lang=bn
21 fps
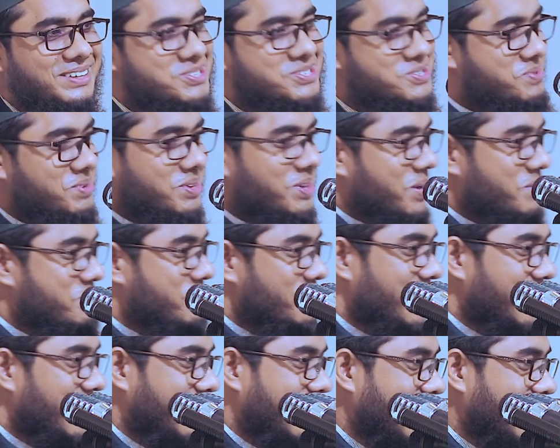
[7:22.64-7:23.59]
সমাধান
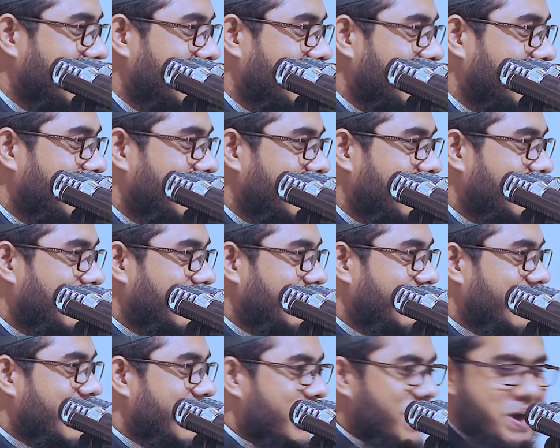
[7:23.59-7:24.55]
বললেন
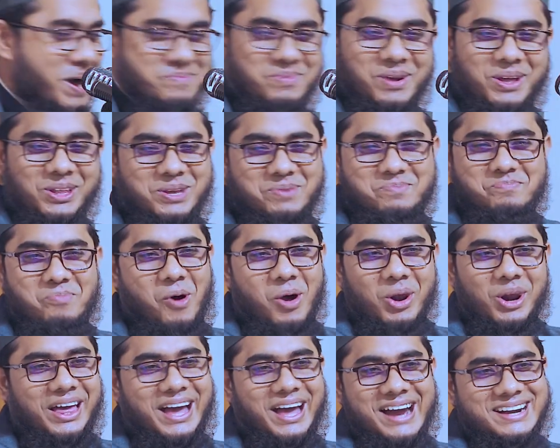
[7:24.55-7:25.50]
আমরা তো
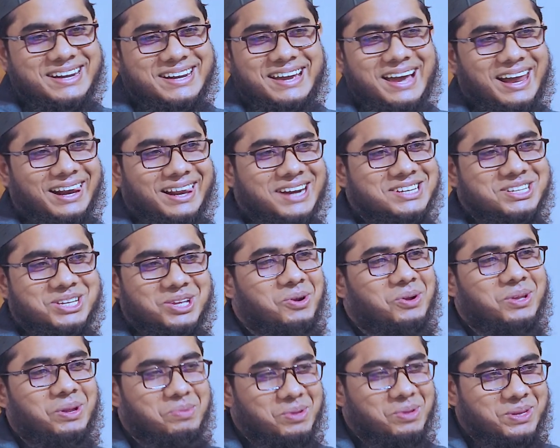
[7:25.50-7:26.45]
বল খাটাই আল্লাহর সাথে
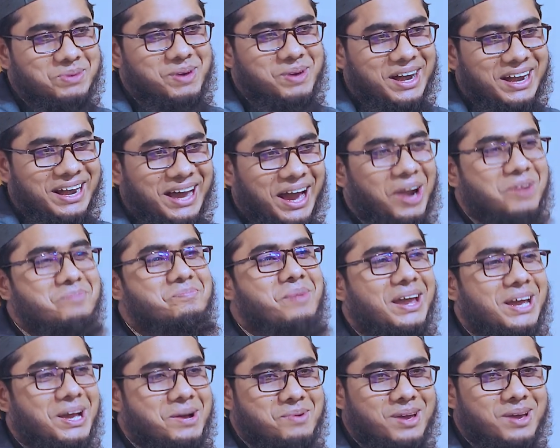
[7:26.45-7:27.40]
কথা বলতে পারি না কারণ
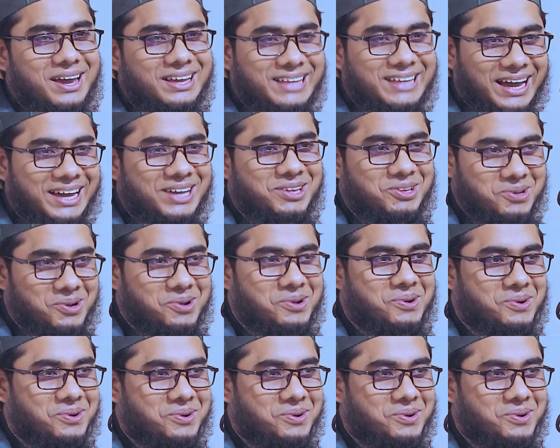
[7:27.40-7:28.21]
ভাইগা ভাইগা থাকি তো